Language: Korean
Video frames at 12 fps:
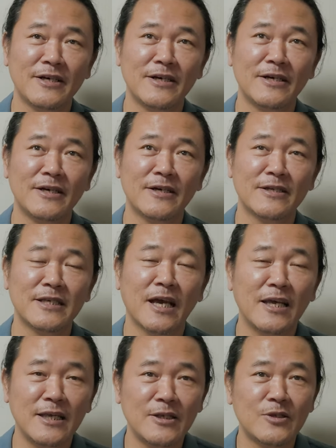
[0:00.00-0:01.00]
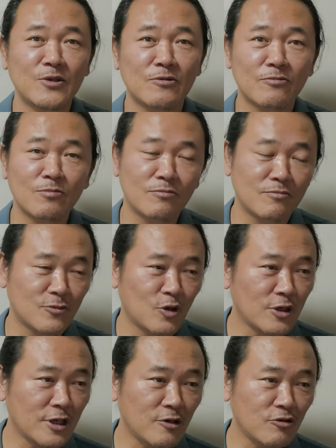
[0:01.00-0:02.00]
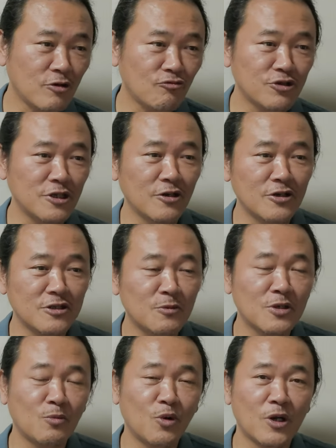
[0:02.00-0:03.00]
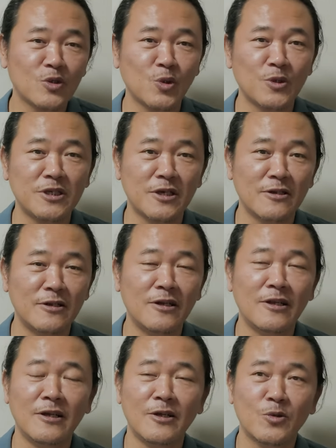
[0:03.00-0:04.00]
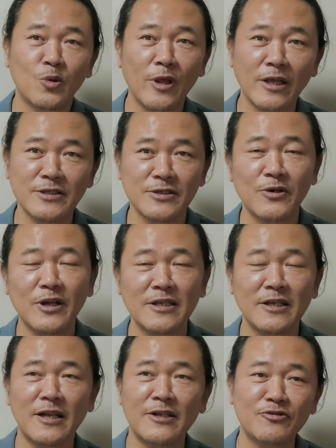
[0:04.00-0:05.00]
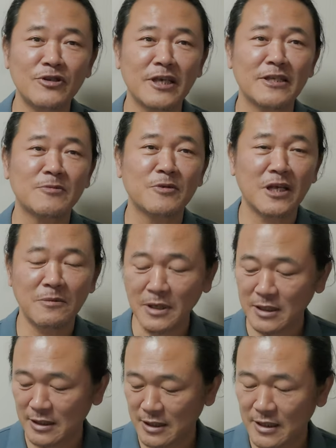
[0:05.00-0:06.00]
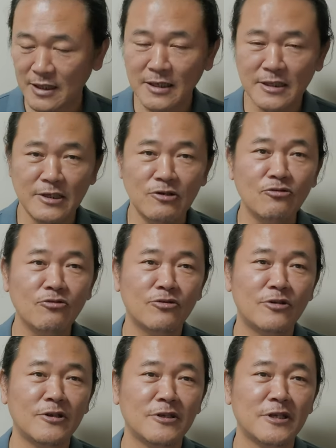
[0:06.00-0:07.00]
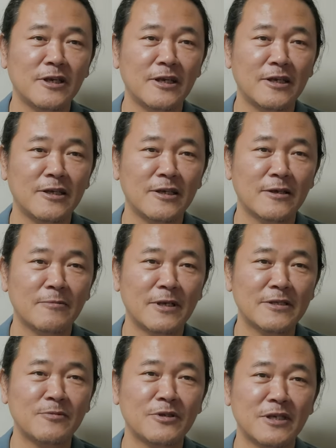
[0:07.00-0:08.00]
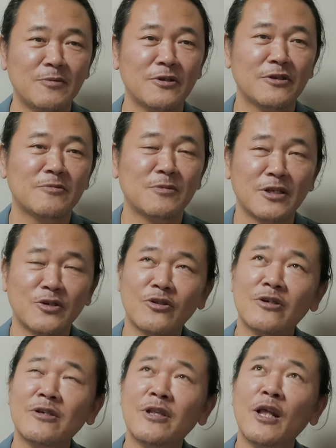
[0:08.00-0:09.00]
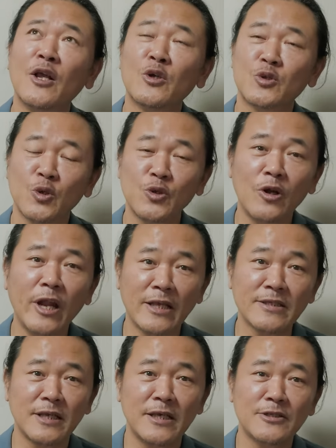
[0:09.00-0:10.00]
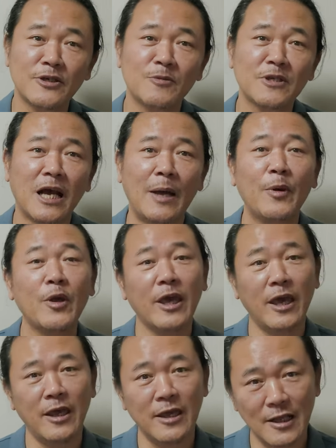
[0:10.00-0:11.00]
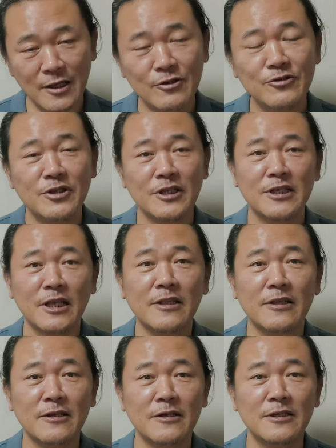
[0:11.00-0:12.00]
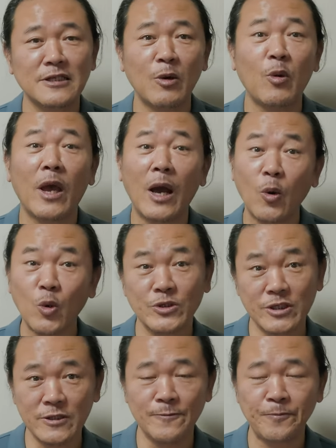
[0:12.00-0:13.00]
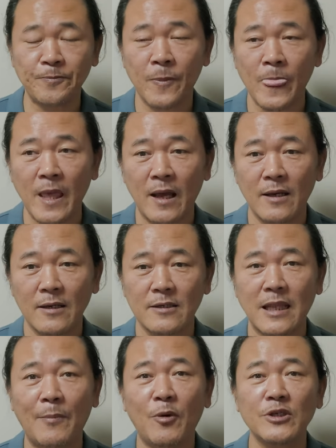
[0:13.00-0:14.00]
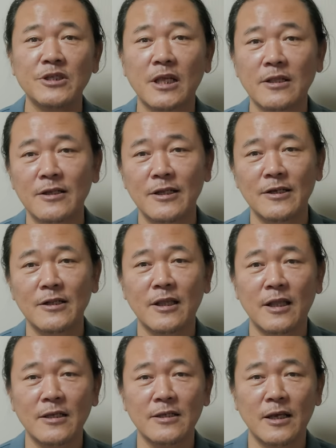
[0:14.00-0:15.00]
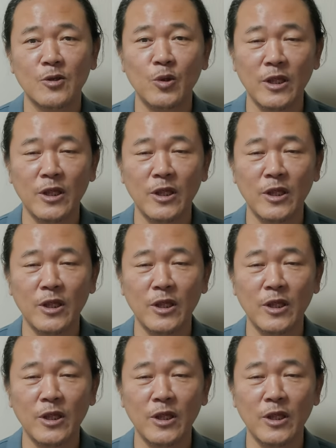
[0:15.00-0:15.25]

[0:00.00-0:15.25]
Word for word: 어, 제가 이 전자책보다 굳이 읽었으면서 뭐하러 종이책을 또 샀어라는 생각을 할 수 있겠습니다만 이유를 이제 말씀드리자면 이렇습니다. 저는 소설, 에세이처럼 이제 가볍게 읽을 수 있는 책들을 제외하고는 그 나머지 책들을 읽을 때 항상